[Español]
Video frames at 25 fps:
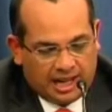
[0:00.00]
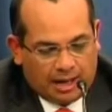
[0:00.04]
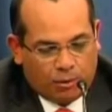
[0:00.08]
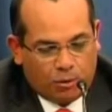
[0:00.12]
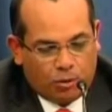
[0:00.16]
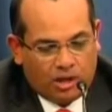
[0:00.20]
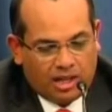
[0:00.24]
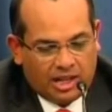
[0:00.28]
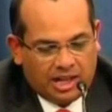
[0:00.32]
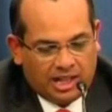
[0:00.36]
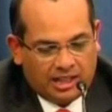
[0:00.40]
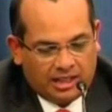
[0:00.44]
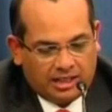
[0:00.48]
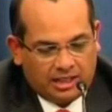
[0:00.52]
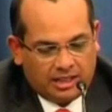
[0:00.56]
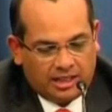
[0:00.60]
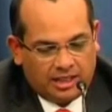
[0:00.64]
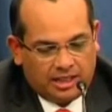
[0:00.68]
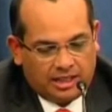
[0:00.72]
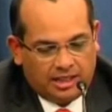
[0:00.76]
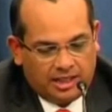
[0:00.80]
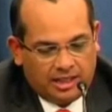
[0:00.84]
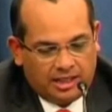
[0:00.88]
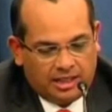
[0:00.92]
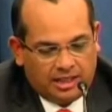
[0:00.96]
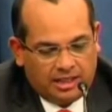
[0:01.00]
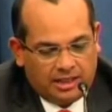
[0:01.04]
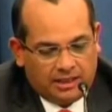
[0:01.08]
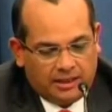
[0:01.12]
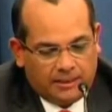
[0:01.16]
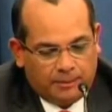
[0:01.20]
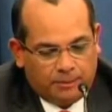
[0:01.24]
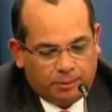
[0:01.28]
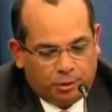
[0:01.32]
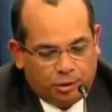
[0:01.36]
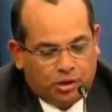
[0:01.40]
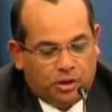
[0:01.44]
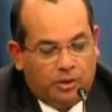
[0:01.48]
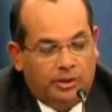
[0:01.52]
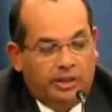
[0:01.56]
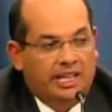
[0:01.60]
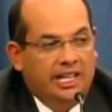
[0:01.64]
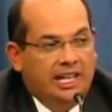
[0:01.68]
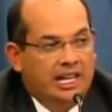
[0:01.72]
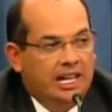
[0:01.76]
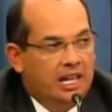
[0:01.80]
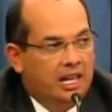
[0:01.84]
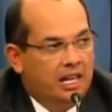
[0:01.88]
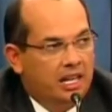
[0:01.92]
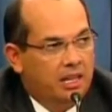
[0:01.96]
a buscar eh,
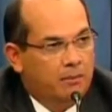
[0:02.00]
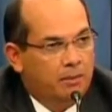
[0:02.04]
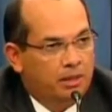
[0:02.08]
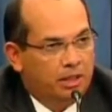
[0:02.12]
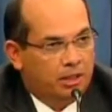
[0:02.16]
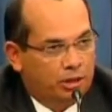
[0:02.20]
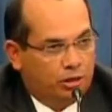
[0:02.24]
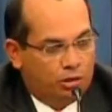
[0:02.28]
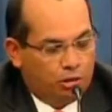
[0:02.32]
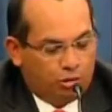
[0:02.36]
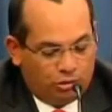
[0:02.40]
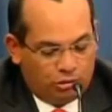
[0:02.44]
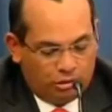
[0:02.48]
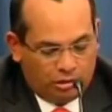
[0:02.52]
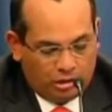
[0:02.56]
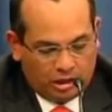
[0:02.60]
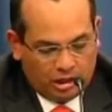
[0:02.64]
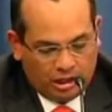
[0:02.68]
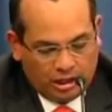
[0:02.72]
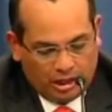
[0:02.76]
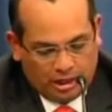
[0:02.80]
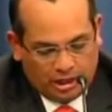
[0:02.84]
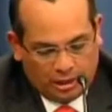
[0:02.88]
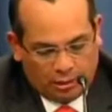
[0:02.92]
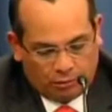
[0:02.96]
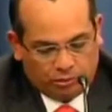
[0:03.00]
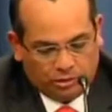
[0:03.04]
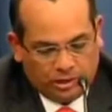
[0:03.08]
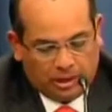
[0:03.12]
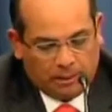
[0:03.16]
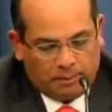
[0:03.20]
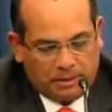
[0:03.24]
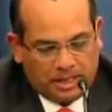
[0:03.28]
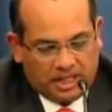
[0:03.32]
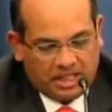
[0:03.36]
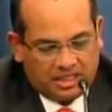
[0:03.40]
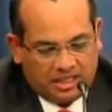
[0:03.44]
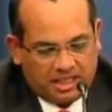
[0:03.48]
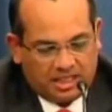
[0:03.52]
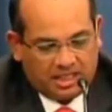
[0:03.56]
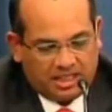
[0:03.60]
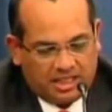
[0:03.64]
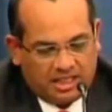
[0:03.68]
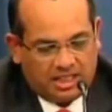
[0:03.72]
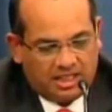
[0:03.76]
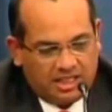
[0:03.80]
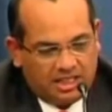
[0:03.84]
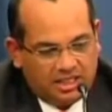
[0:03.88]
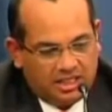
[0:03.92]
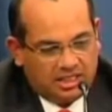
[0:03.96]
posibilidades de inversión, una
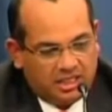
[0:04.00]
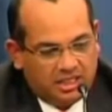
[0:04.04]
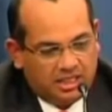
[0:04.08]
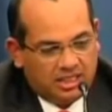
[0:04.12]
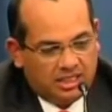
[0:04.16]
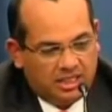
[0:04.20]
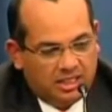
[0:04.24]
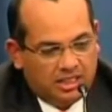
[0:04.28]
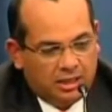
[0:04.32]
plaza que es